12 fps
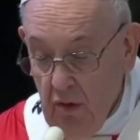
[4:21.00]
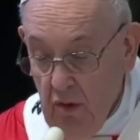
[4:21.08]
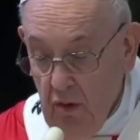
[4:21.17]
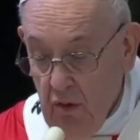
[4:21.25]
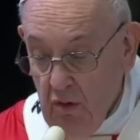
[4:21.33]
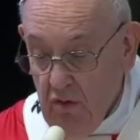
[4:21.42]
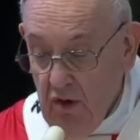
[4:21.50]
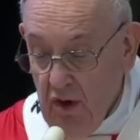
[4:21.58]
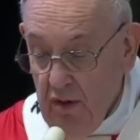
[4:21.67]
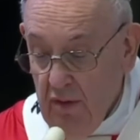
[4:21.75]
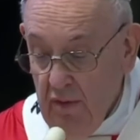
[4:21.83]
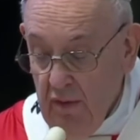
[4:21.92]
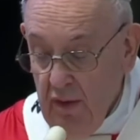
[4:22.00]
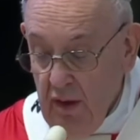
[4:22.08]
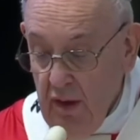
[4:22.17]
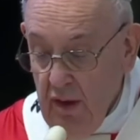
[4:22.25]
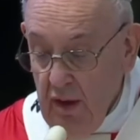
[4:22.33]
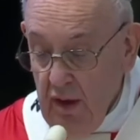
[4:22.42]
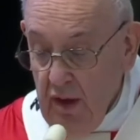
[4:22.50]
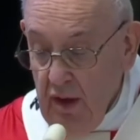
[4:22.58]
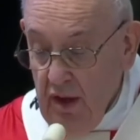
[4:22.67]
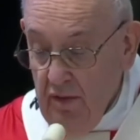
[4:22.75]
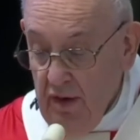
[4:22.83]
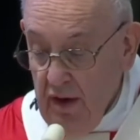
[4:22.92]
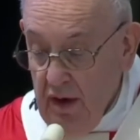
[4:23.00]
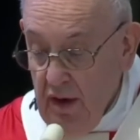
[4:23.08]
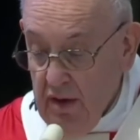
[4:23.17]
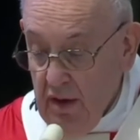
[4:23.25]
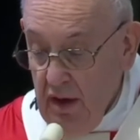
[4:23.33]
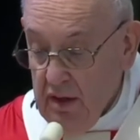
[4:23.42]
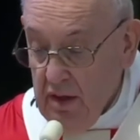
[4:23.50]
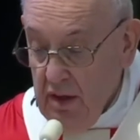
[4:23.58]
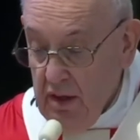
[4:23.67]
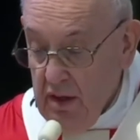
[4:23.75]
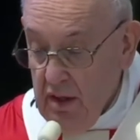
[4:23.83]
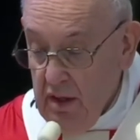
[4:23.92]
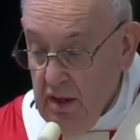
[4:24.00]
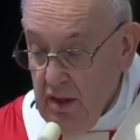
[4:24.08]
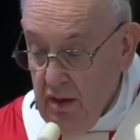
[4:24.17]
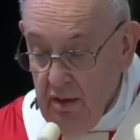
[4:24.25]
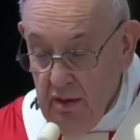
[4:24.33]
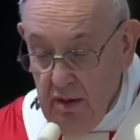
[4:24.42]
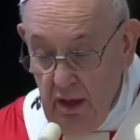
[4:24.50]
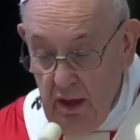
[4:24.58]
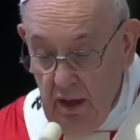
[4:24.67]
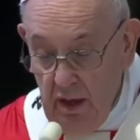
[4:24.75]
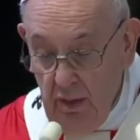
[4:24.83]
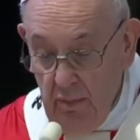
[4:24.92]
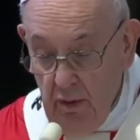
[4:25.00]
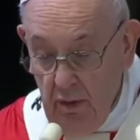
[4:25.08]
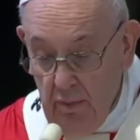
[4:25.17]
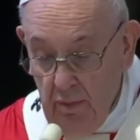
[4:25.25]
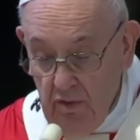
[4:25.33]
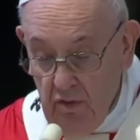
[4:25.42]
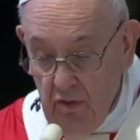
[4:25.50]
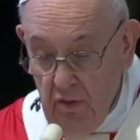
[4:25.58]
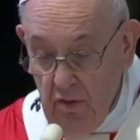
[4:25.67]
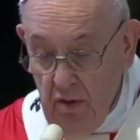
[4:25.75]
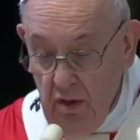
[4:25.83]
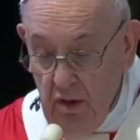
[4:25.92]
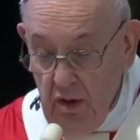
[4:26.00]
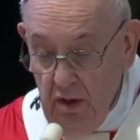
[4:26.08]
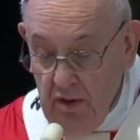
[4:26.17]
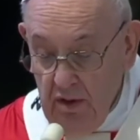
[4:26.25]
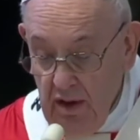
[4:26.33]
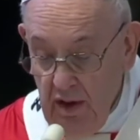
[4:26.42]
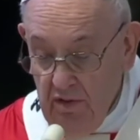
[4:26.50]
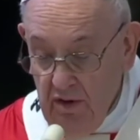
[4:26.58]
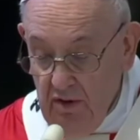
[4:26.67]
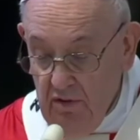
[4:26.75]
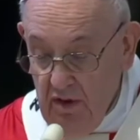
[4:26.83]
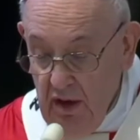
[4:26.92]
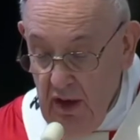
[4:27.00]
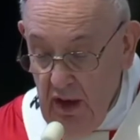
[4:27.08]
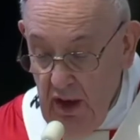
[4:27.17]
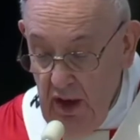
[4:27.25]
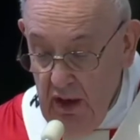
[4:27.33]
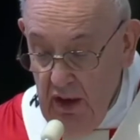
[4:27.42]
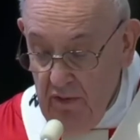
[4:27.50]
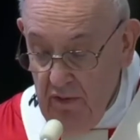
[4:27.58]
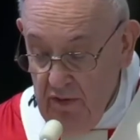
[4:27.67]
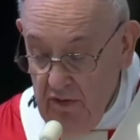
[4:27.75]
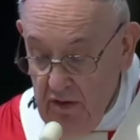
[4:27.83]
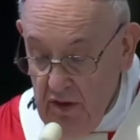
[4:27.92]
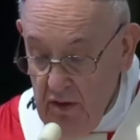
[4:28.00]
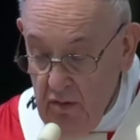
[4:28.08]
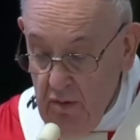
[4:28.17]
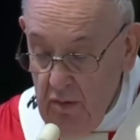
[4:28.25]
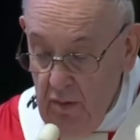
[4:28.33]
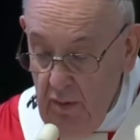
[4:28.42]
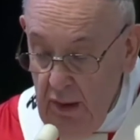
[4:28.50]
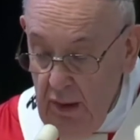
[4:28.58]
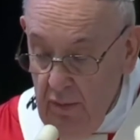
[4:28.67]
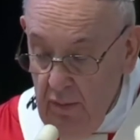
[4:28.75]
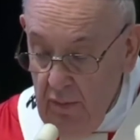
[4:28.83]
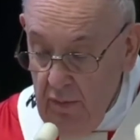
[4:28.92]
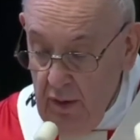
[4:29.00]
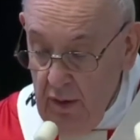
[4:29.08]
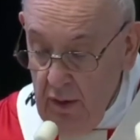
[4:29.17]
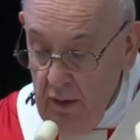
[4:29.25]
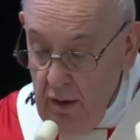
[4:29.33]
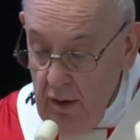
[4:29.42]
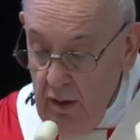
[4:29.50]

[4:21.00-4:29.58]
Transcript: Y lo más doloroso es la traición de quien nos prometió ser fiel y estar a nuestro lado.